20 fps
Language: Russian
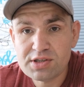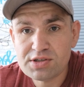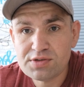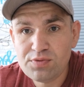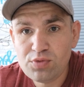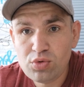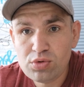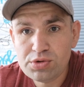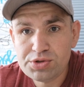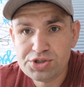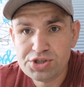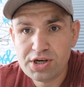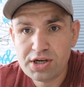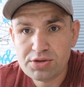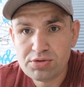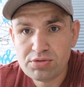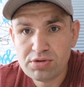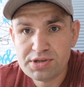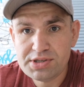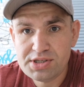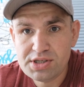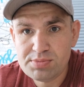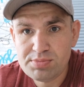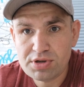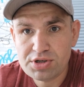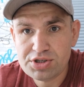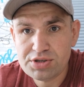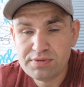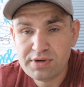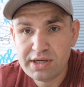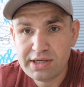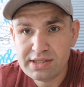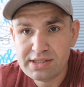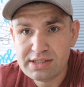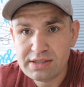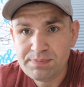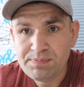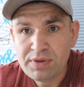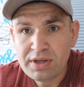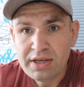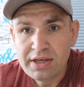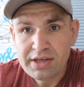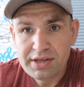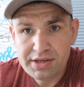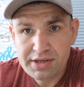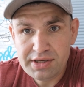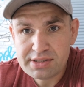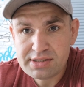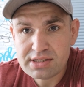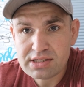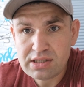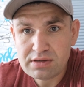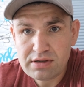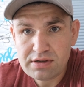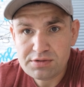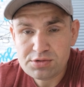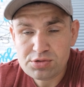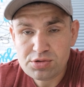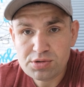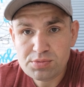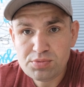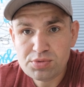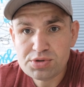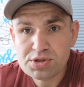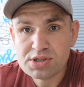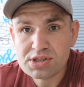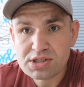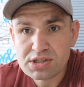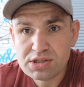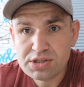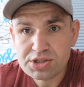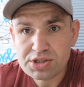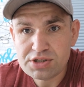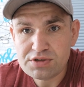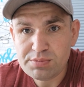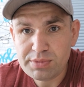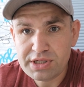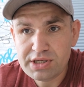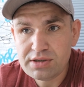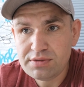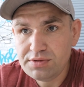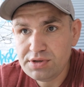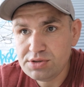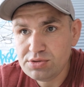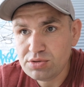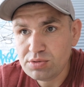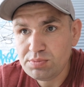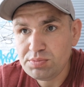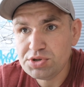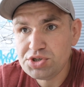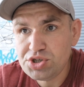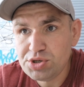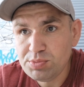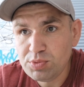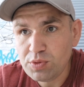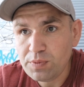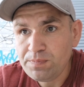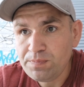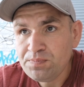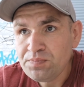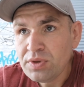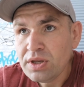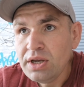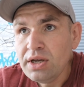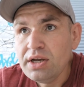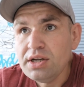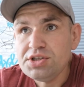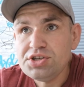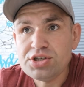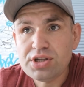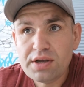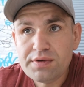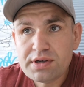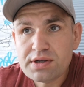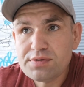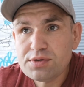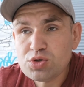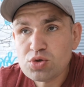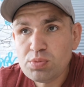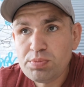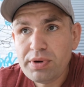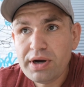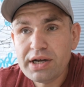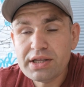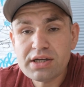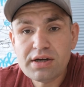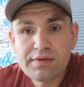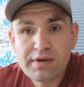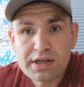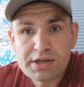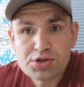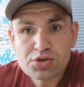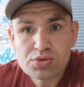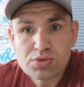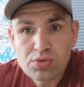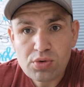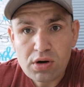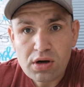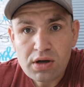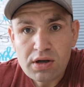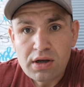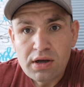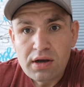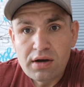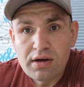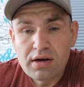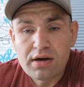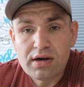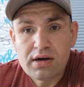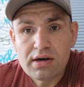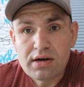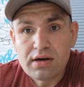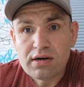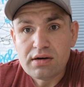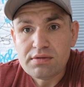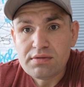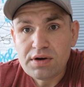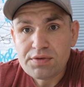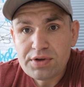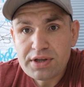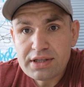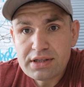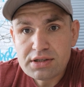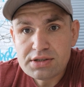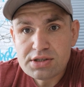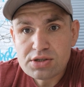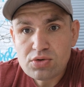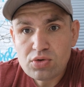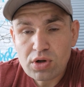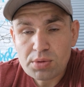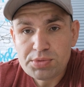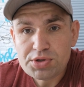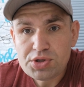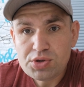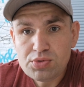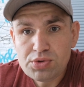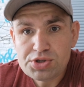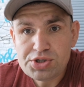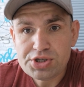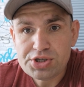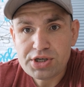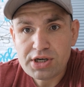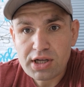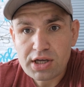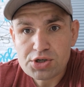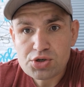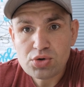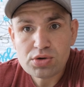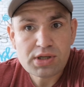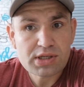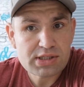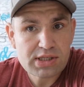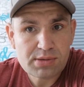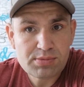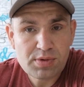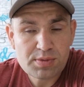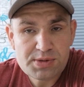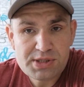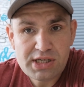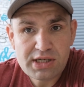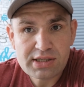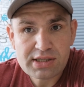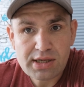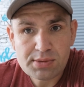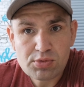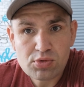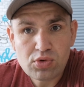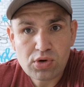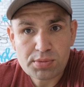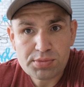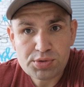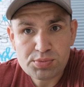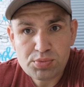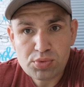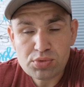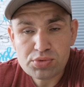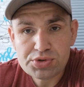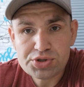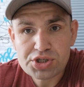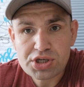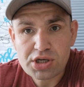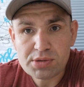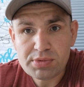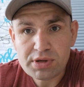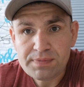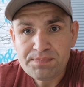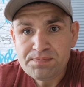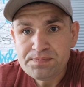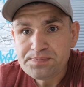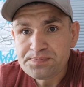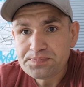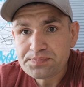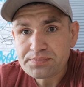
вы сволочи, которые здесь проживаете. И эти слова вы сегодня будете слышать в моих видео. Почему? Человек выступает, говорит, что э, во Фридланде кормят не очень хорошо, на самом деле там кормят булочками,